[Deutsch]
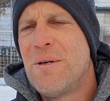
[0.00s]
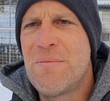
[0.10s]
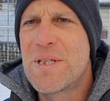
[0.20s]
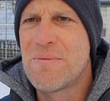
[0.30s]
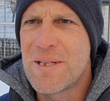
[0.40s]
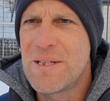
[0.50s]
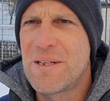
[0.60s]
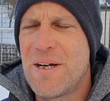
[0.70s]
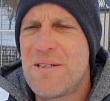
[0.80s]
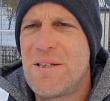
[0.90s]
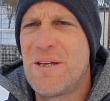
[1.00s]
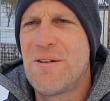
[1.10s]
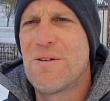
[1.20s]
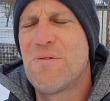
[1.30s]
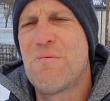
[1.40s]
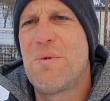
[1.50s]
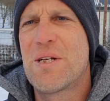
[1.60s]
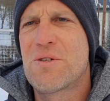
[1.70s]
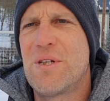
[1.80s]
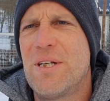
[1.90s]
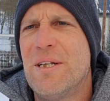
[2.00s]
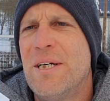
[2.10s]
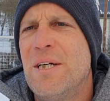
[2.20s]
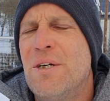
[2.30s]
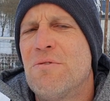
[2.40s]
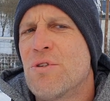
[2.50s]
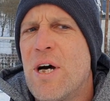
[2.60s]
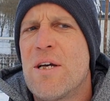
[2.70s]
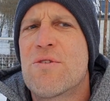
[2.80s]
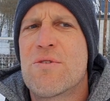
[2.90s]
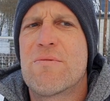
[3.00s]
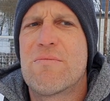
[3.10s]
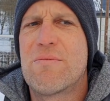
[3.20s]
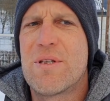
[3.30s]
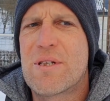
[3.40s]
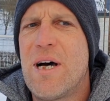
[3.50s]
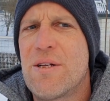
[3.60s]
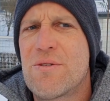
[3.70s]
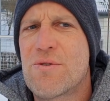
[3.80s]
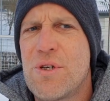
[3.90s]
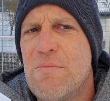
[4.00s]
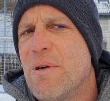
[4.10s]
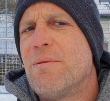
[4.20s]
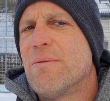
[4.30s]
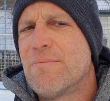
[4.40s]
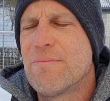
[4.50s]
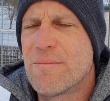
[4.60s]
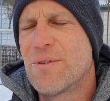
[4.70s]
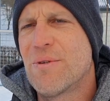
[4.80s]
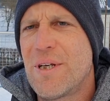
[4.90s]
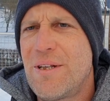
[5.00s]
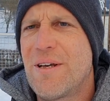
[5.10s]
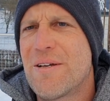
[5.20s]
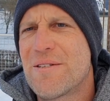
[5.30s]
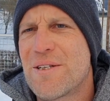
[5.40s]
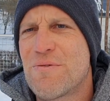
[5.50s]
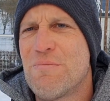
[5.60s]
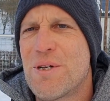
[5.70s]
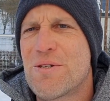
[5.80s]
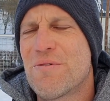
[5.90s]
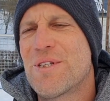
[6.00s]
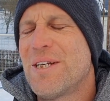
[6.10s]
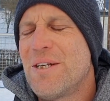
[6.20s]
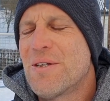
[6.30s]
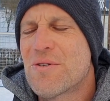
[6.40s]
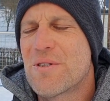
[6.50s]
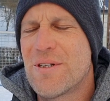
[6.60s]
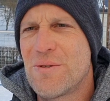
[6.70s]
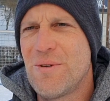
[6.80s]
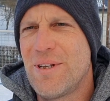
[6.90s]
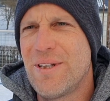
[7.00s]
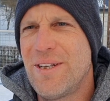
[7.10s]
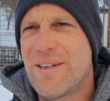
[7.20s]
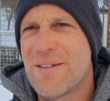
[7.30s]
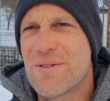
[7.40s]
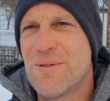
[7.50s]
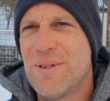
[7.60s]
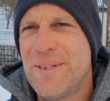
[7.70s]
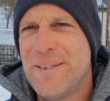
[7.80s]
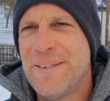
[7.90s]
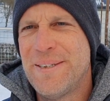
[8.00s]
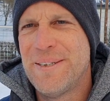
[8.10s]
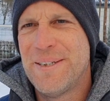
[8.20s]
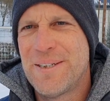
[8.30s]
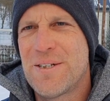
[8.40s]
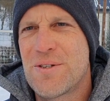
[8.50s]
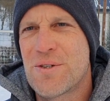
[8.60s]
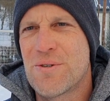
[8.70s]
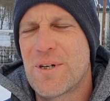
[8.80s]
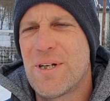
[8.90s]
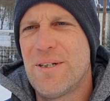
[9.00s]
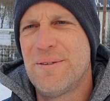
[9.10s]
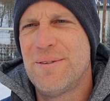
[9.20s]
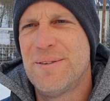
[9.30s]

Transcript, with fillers: mit 20, 30 Kindern auf dem Platz steht. Von daher ist es jetzt gar nicht so schlimm, aber so ein richtiger Ersatz für Mannschaftstraining ist es natürlich nicht. Also das ist schon klar.